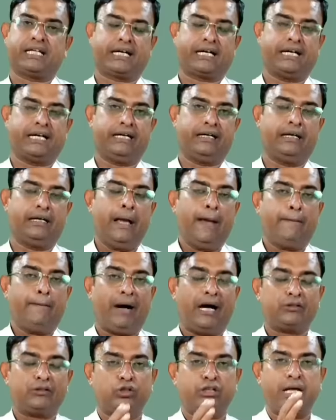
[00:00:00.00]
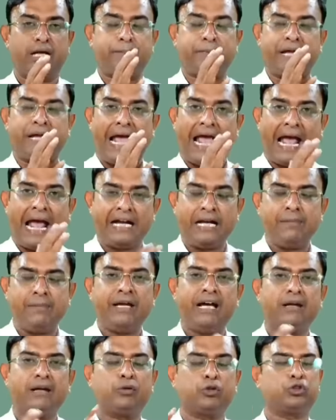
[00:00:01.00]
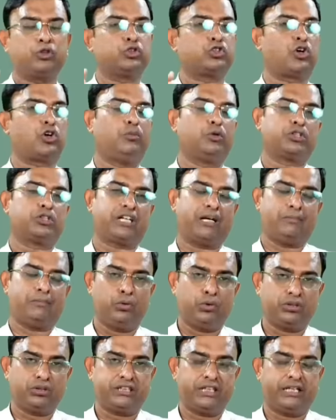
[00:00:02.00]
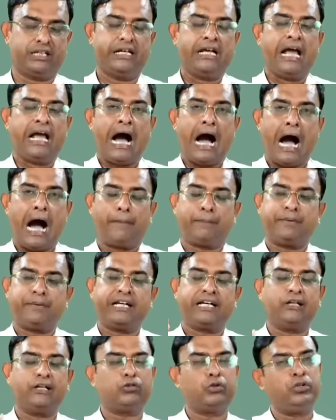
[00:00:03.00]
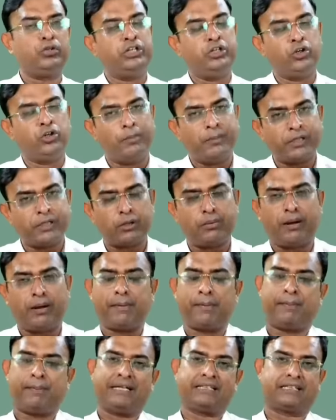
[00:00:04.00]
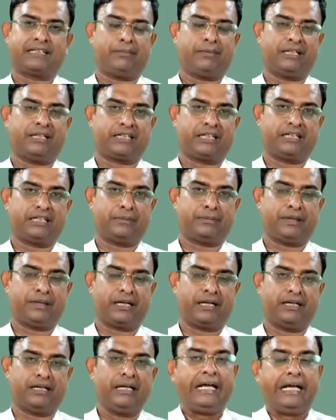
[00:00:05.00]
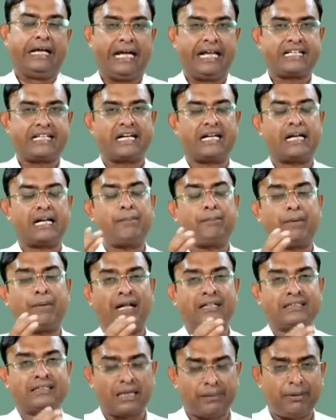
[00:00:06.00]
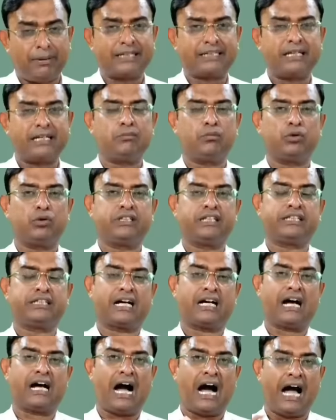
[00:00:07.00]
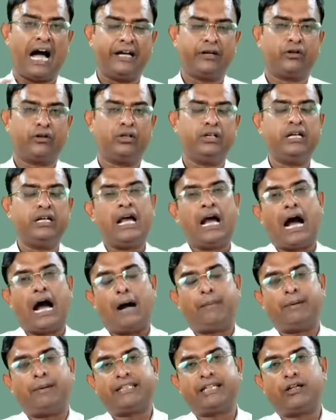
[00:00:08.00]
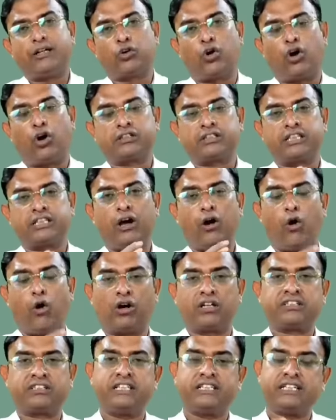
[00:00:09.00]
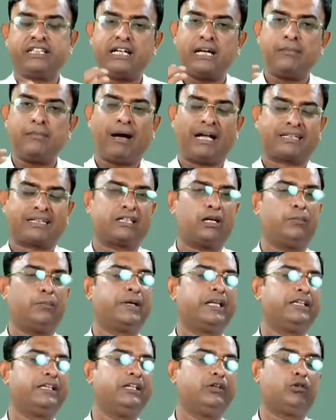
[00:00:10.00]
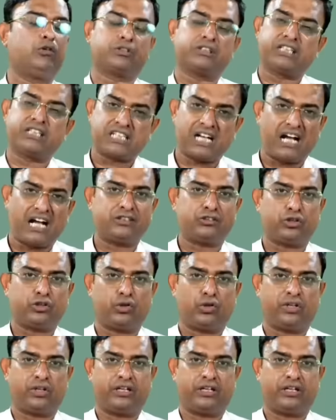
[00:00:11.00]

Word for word: হয়ে থাকেন বা যদি আপনি অ্যানিমিয়ার মতন সমস্যায় ভুগছেন আপনি কিন্তু নিয়মিতভাবে পান্তা ভাত খেতে পারেন এছাড়া পান্তা ভাতের মধ্যে থাকা আয়রন আমাদের রক্তে অক্সিজেনের মাত্রা বৃদ্ধি করতে সাহায্য